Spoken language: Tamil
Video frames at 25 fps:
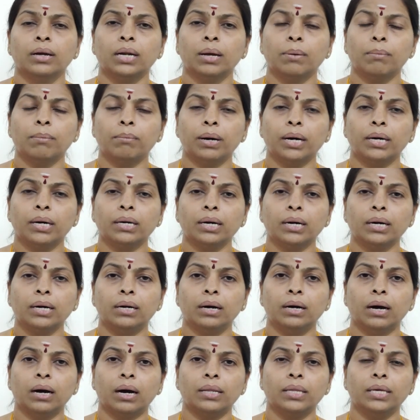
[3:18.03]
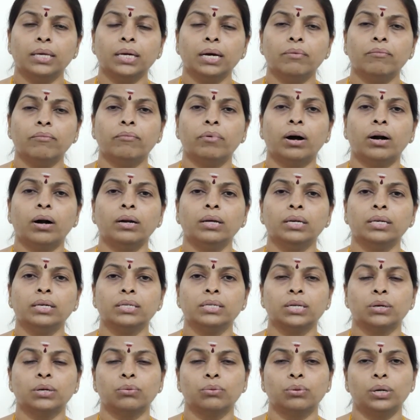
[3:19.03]
நம் மக்கள் அதிகம்
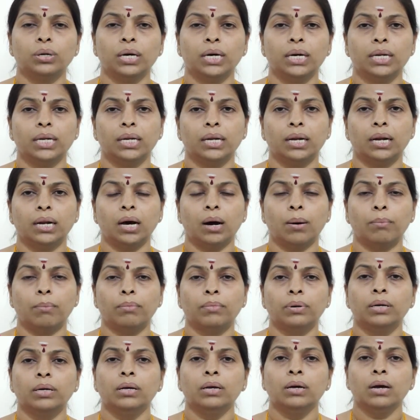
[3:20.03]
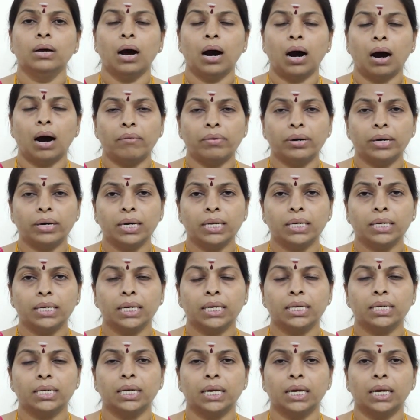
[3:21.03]
வாழுகின்ற ஊர்களில் எல்லாம்
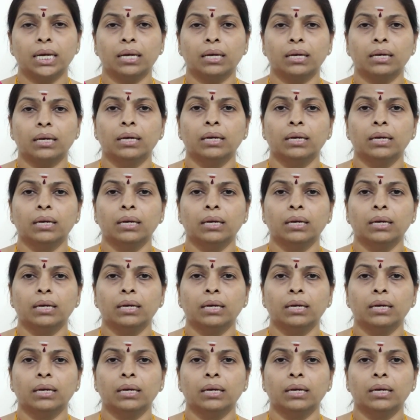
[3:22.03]
அவர்களுக்கென்றே